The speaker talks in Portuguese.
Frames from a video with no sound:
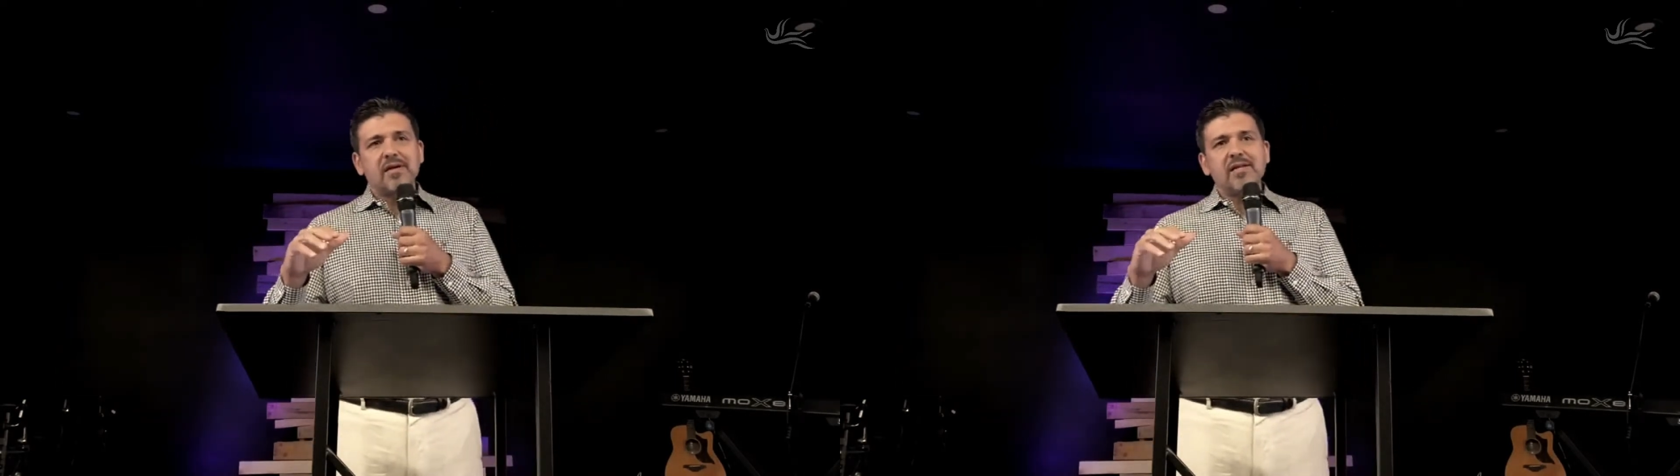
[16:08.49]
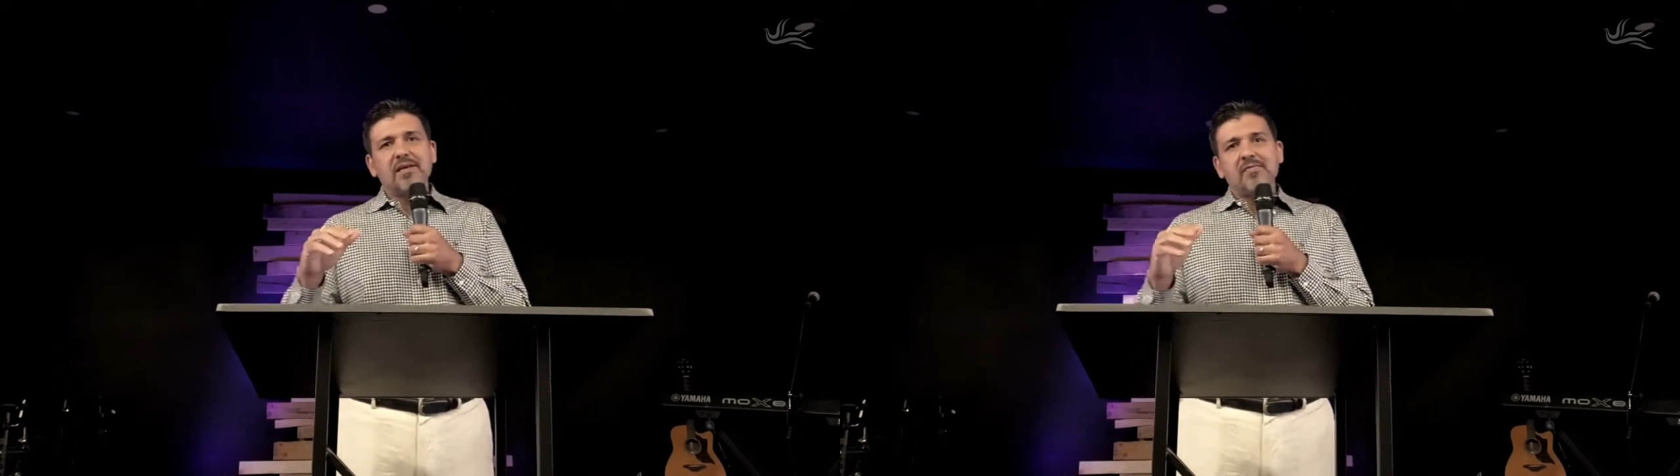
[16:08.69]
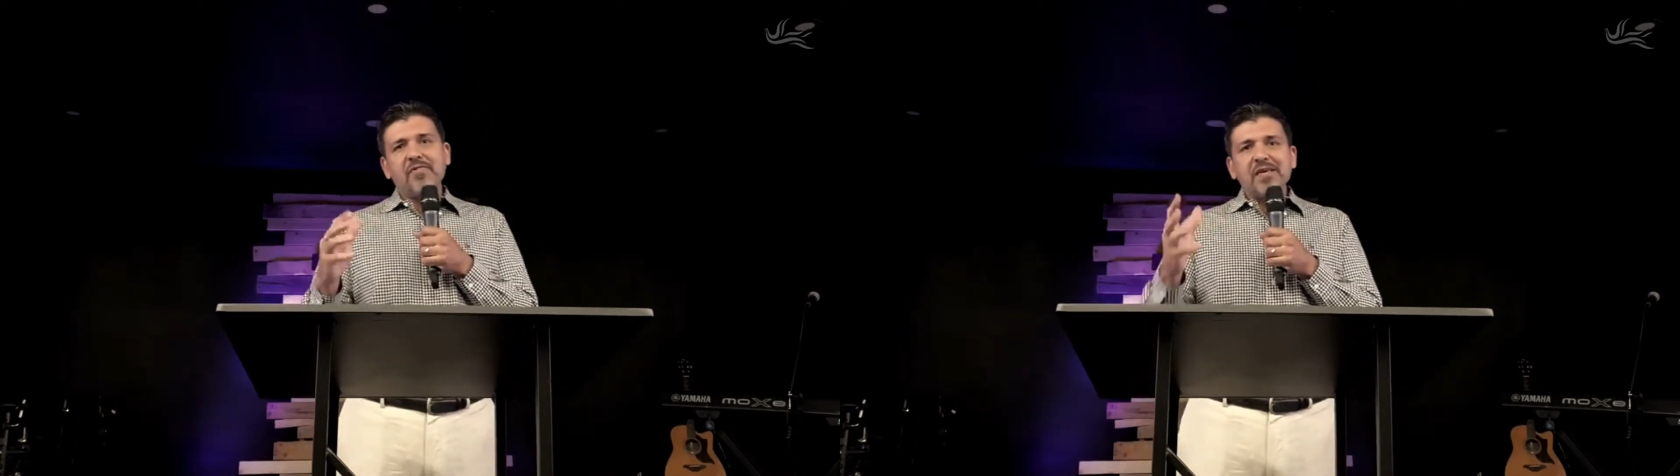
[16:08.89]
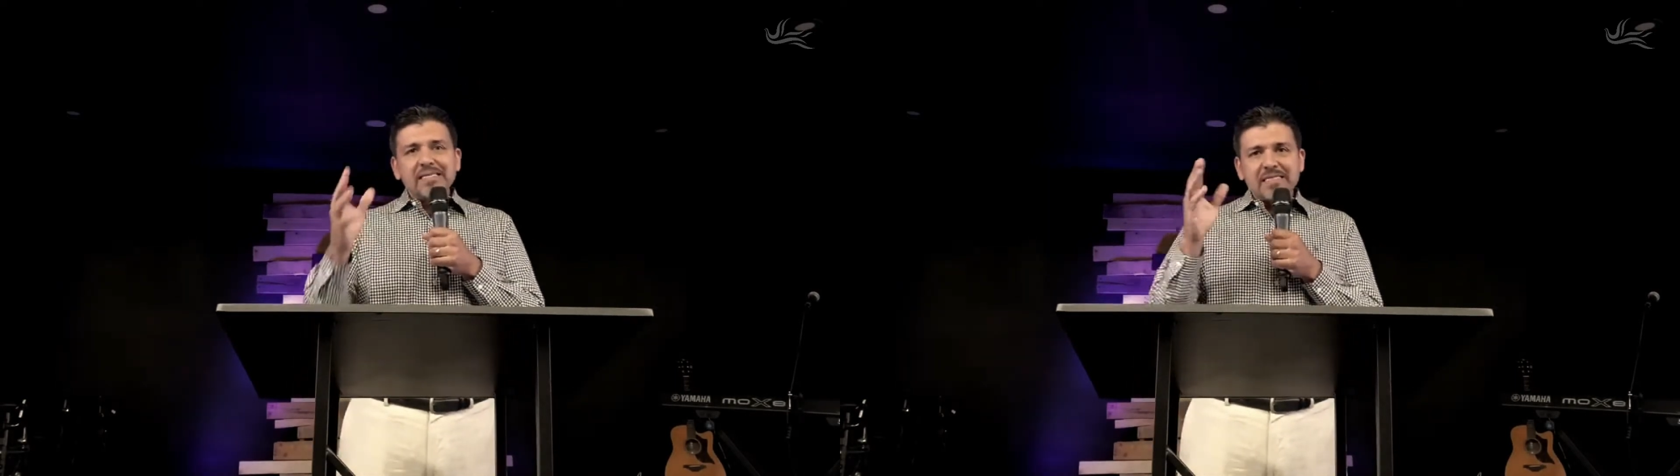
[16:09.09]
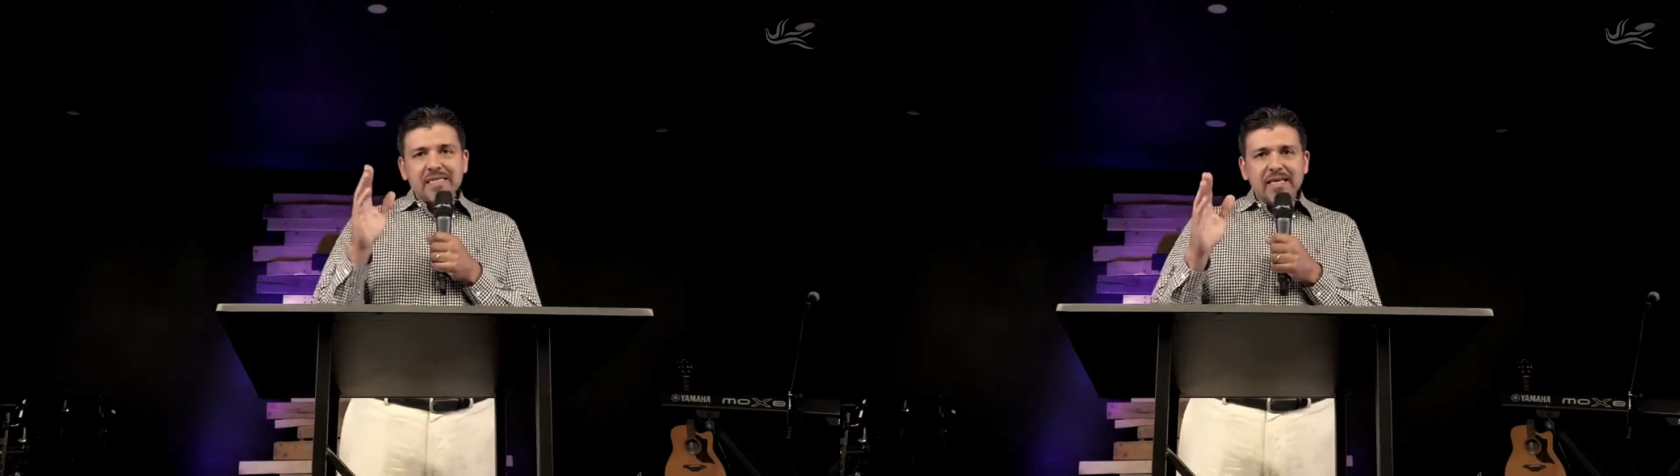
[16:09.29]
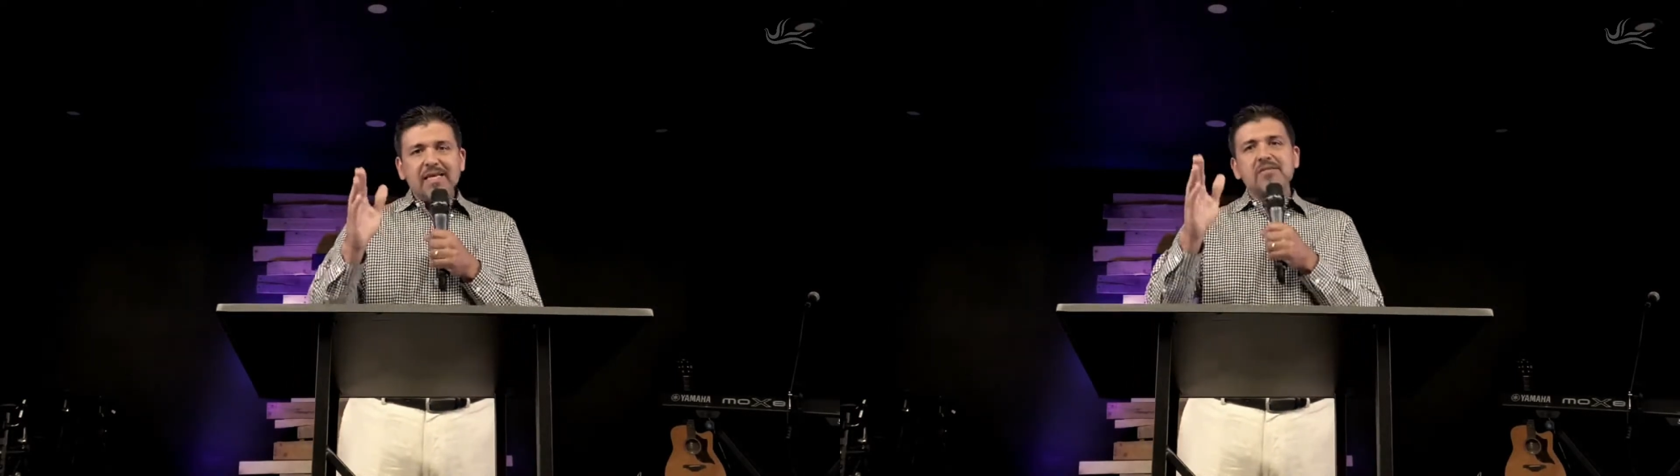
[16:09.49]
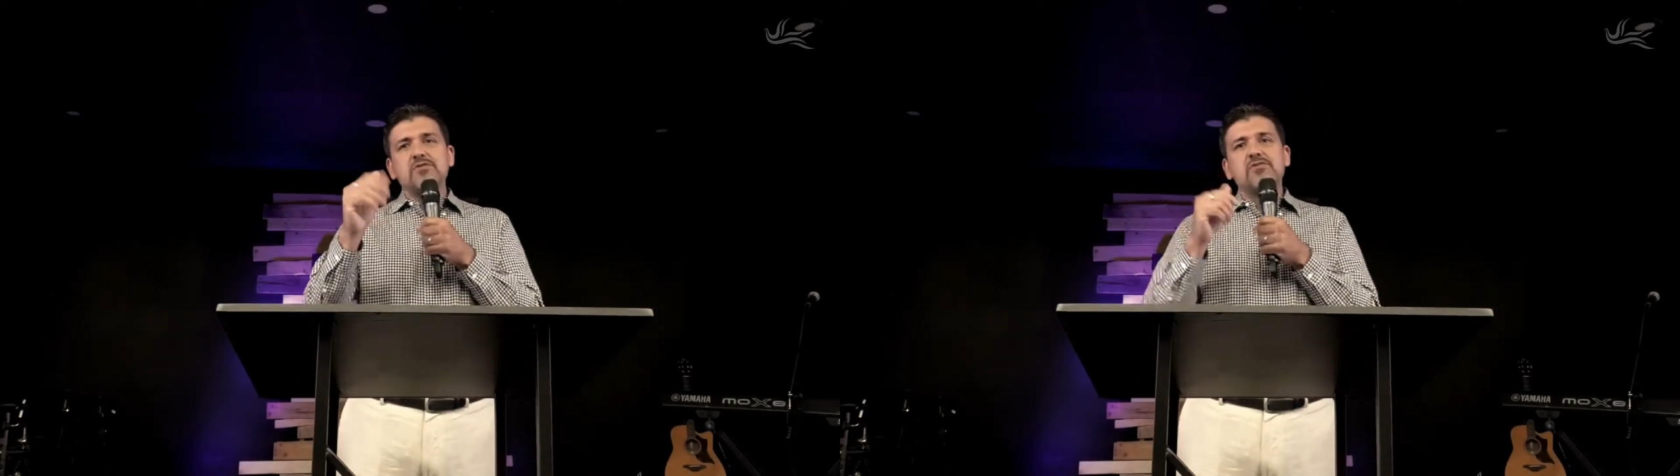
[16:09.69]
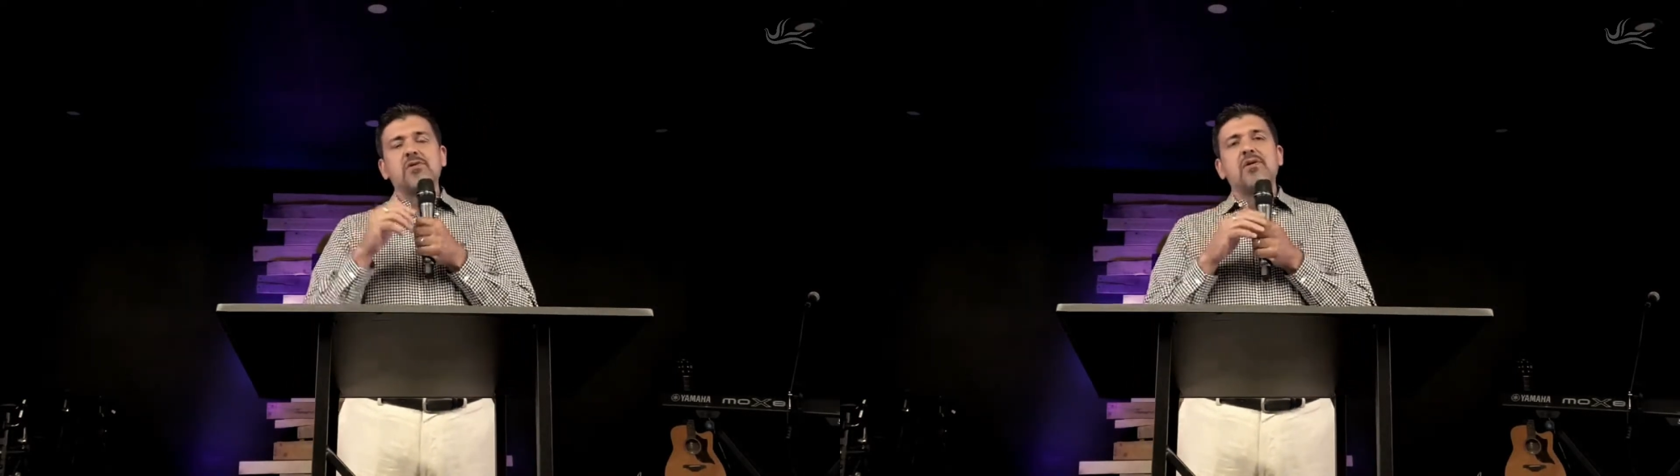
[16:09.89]
Ele fica em
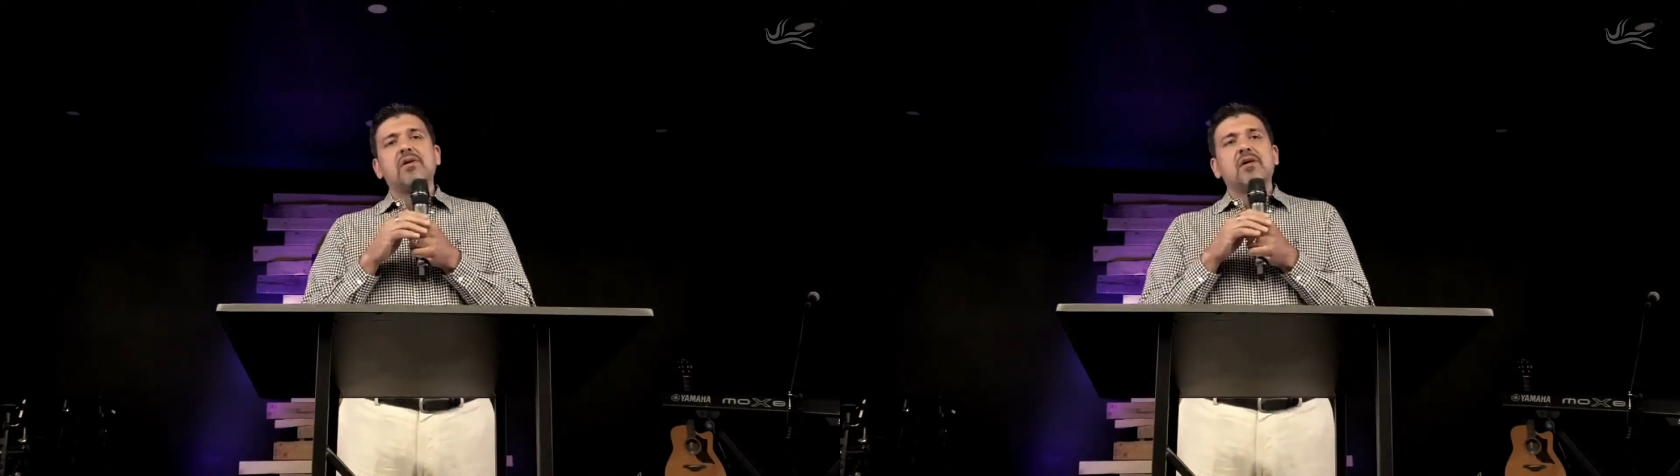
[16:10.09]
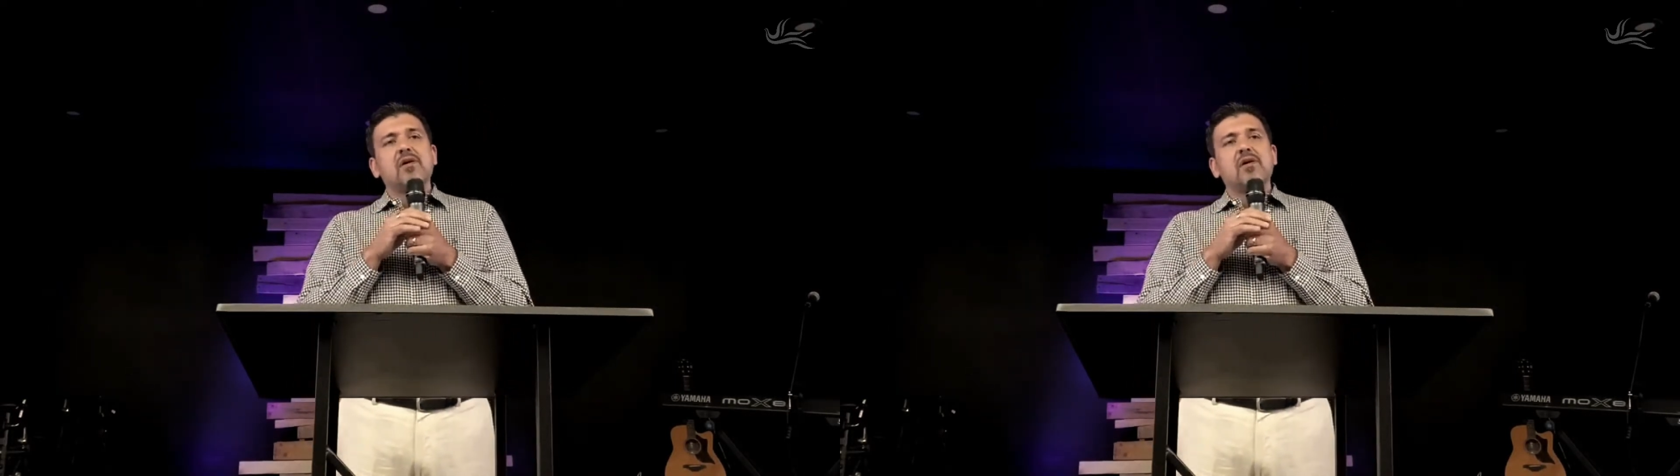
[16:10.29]
silêncio